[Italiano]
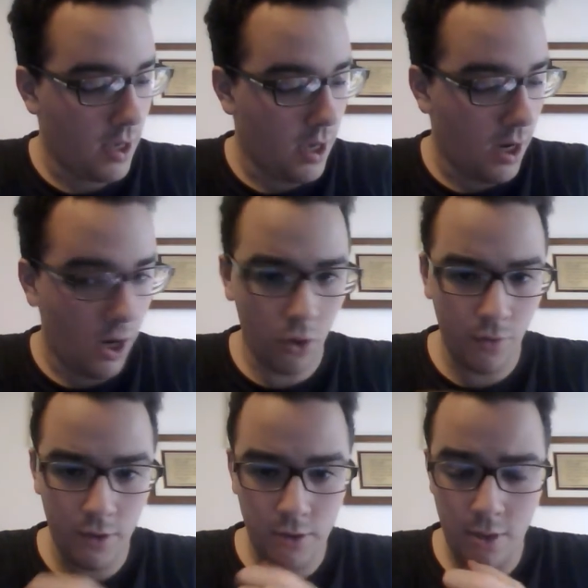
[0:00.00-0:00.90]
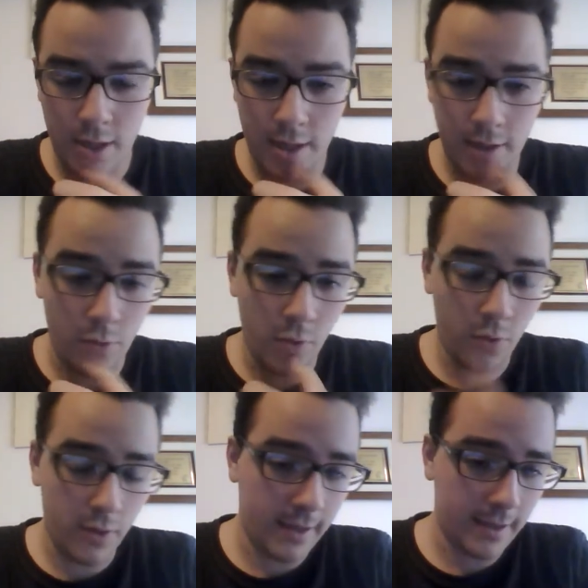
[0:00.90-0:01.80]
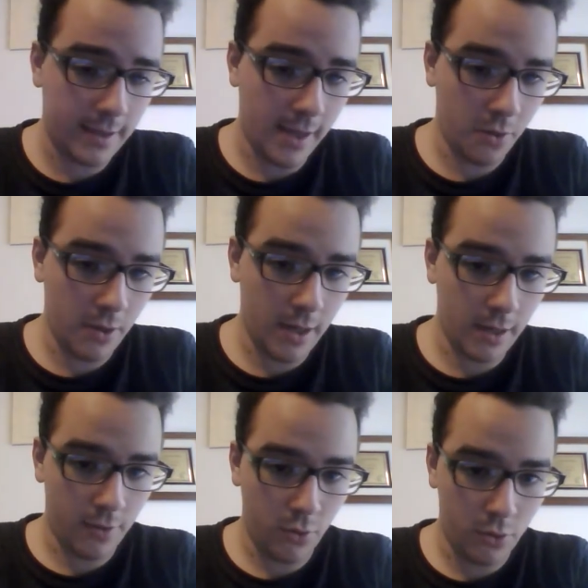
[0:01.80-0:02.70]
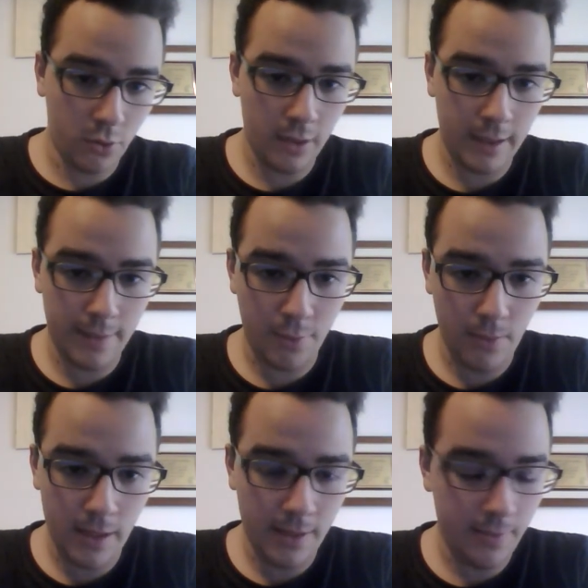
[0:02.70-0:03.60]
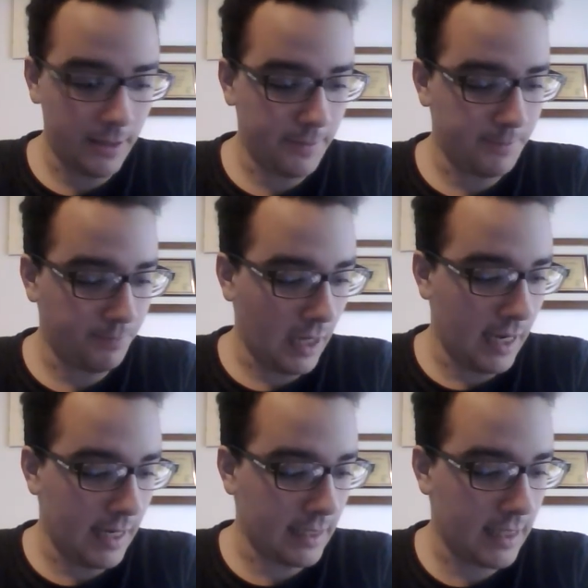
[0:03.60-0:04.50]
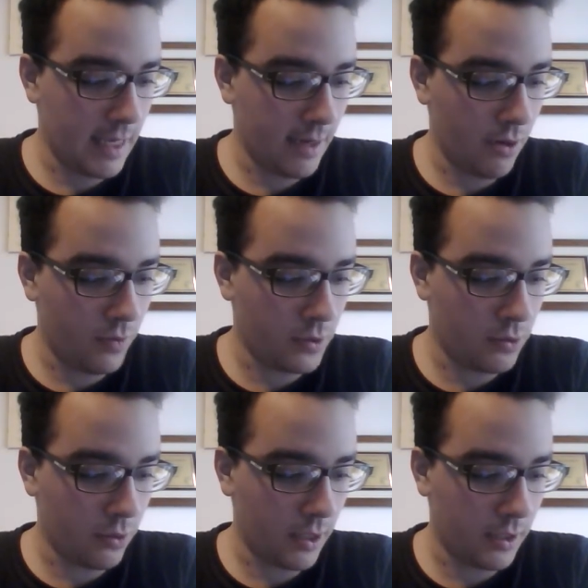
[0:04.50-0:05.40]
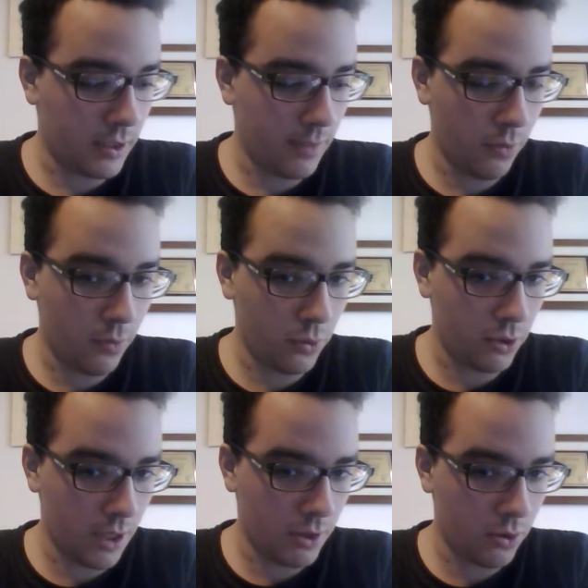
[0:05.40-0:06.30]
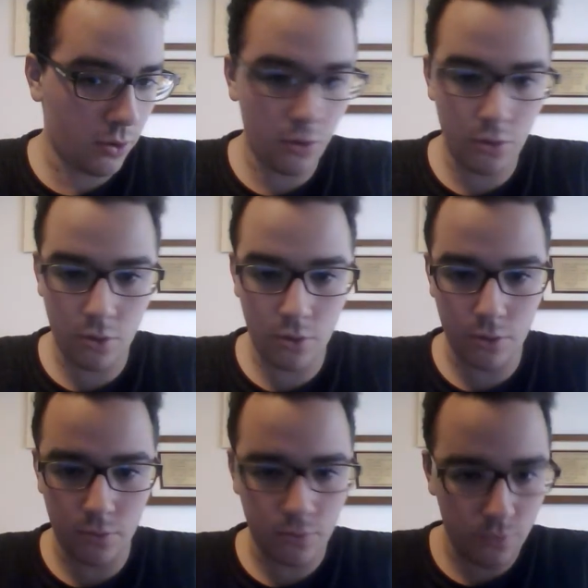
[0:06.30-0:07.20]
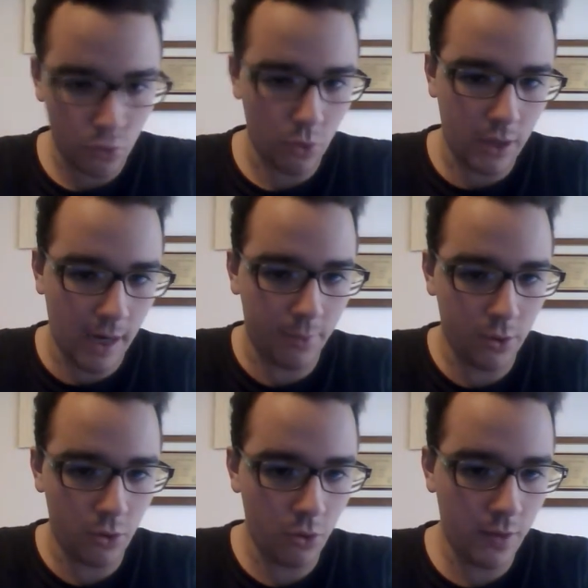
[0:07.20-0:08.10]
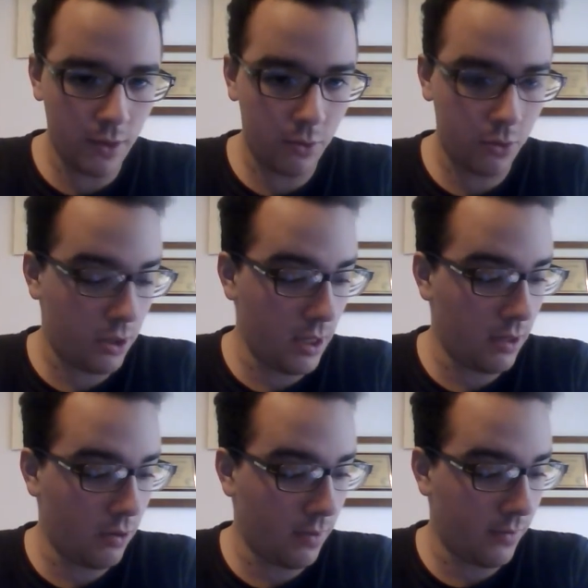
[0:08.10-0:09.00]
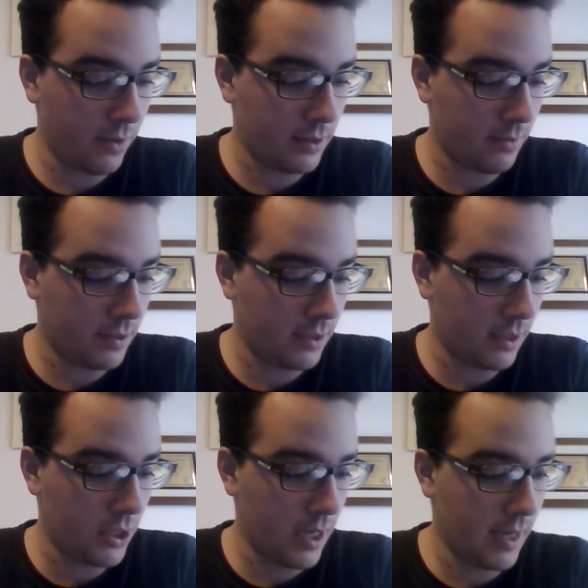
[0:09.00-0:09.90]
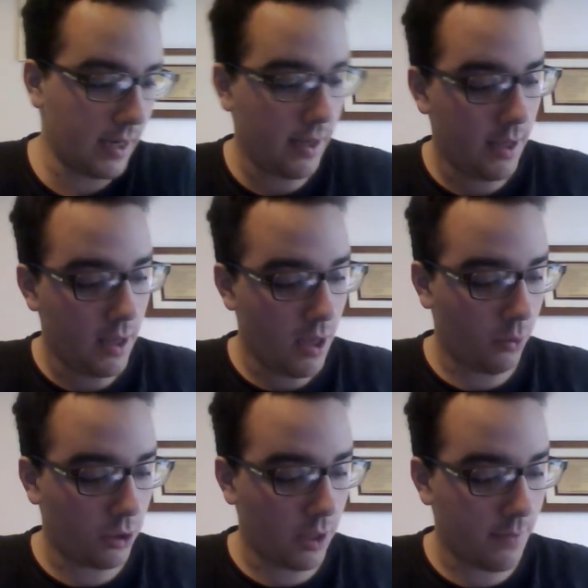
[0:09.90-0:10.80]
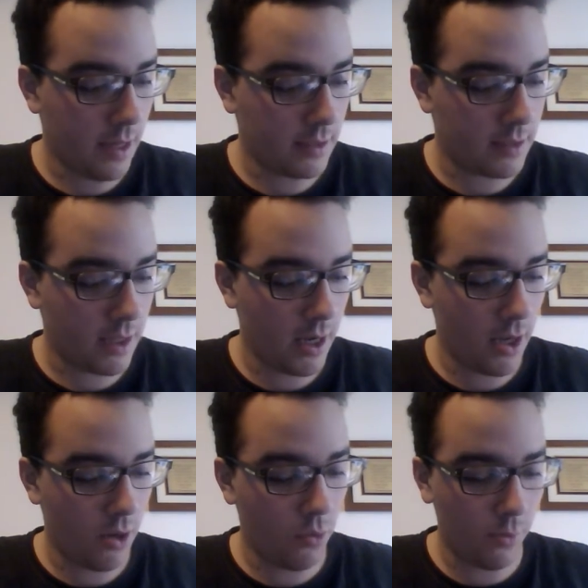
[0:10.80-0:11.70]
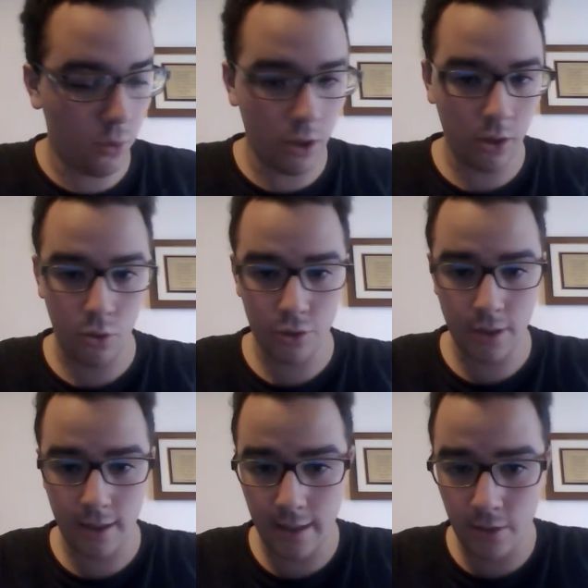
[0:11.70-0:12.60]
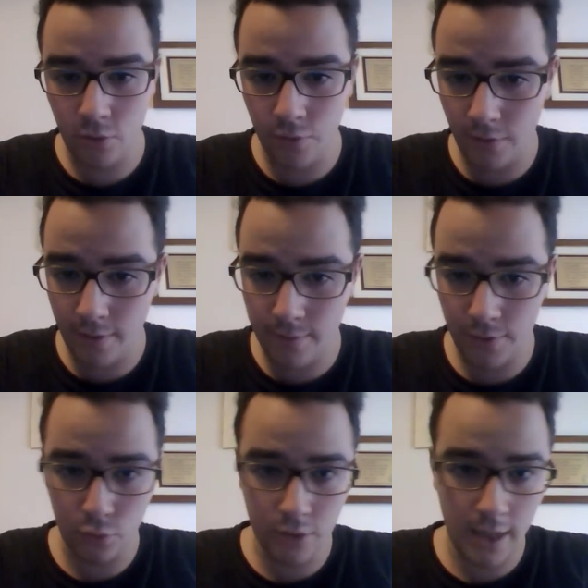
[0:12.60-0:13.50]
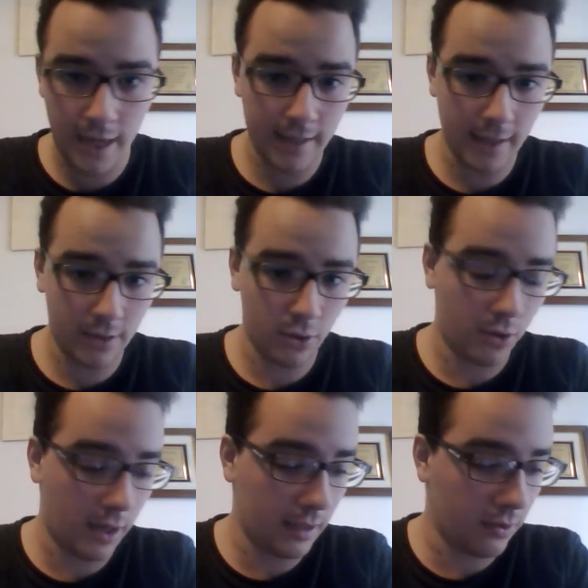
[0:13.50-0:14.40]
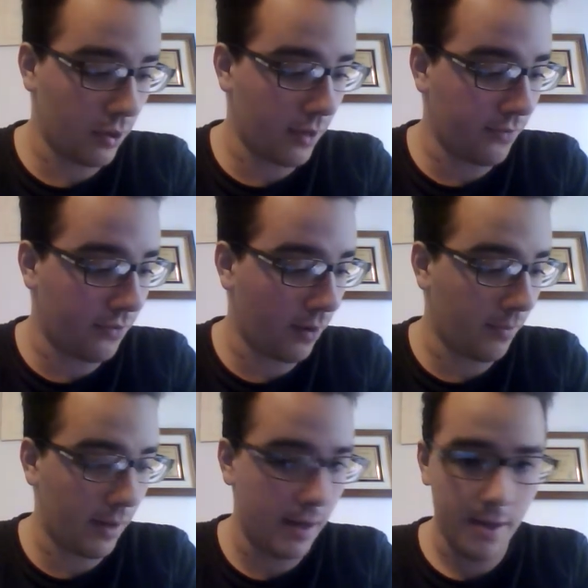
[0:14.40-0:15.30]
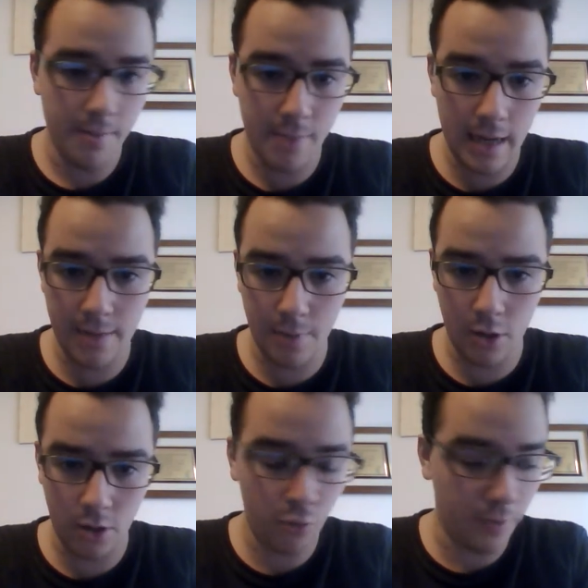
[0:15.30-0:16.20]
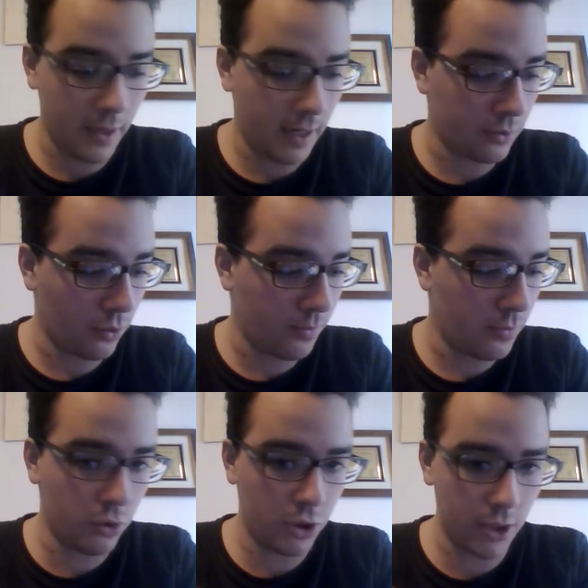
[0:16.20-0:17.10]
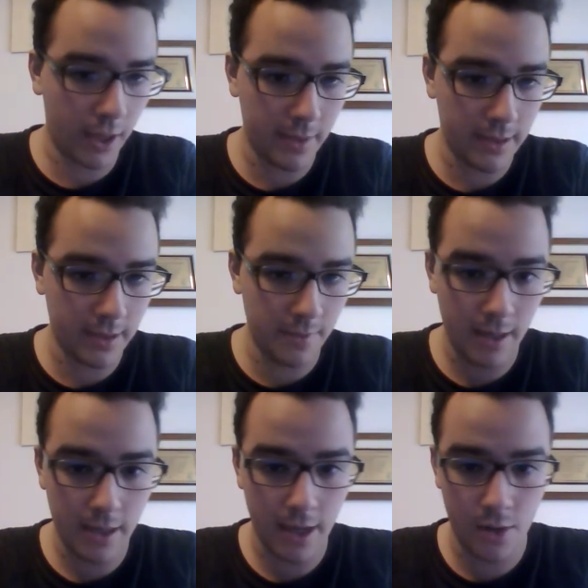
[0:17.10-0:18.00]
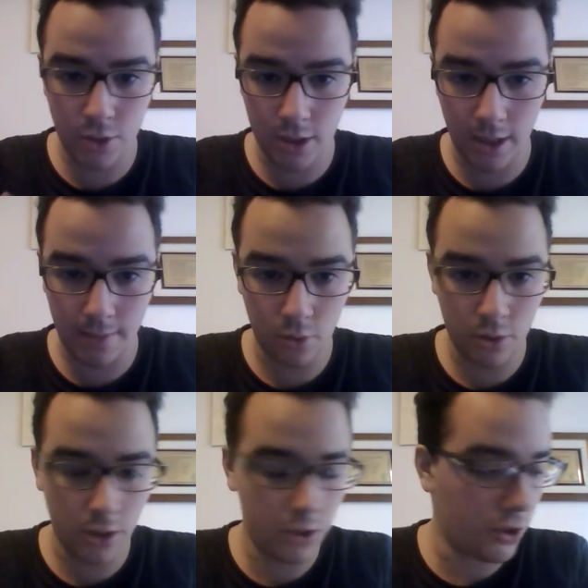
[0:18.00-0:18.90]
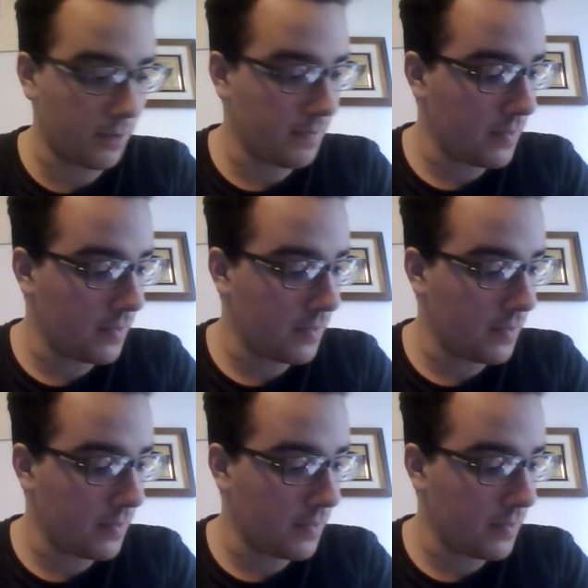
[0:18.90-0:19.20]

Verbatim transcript: Allora, ho visto ieri comunque che Cristiano Ronaldo ha avuto qualche problema alla schiena e ho visto che si è proprio steso sul campo dello Juventus Stadium a farsi massaggiare. Potrebbe essere una buona cosa che la Juve dovrebbe sfruttare, dato che Ronaldo non è in forma. Bale però è recuperato. Non ci sarà Benzema e non ci sarà Modric.